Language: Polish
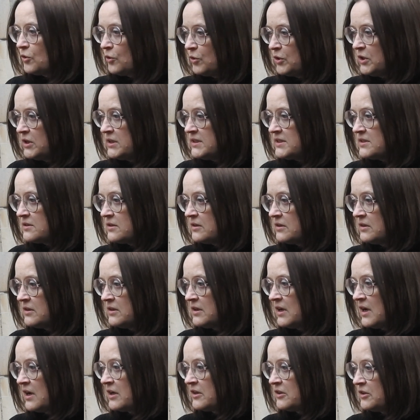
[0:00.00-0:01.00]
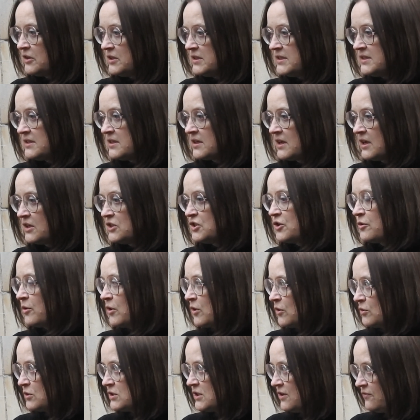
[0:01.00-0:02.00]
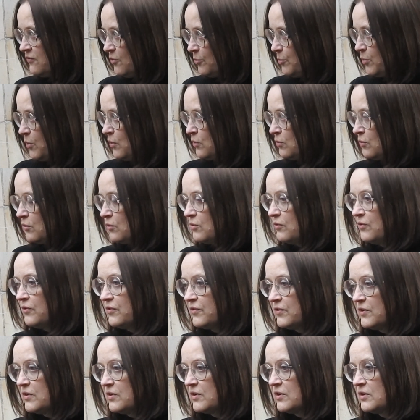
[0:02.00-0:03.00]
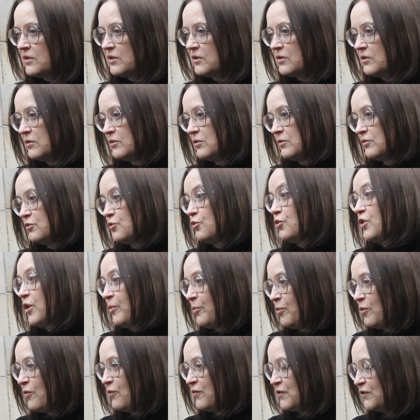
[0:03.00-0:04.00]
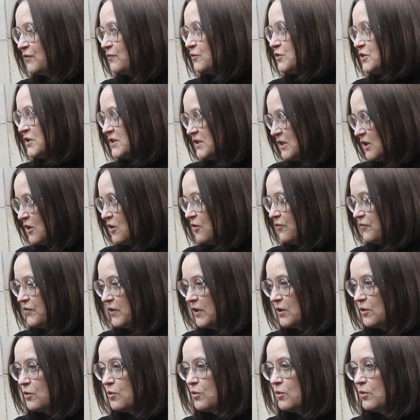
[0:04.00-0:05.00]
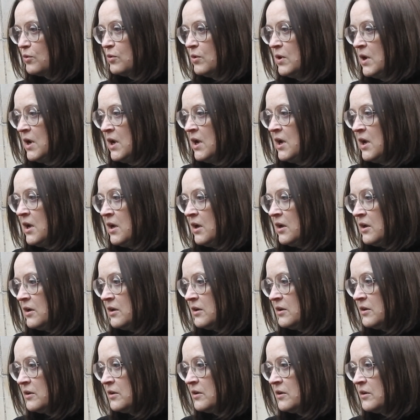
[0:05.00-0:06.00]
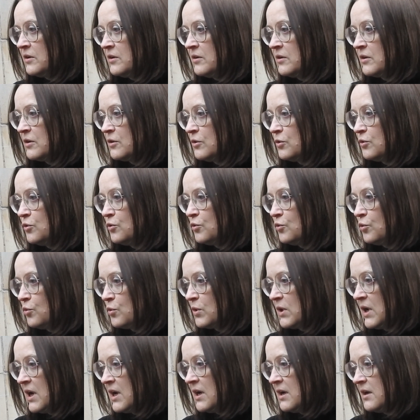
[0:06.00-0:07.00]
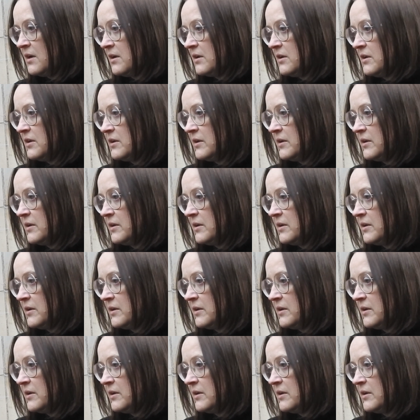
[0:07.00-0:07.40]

To jest e, artystka działająca w Opolu w drugiej połowie XX wieku, która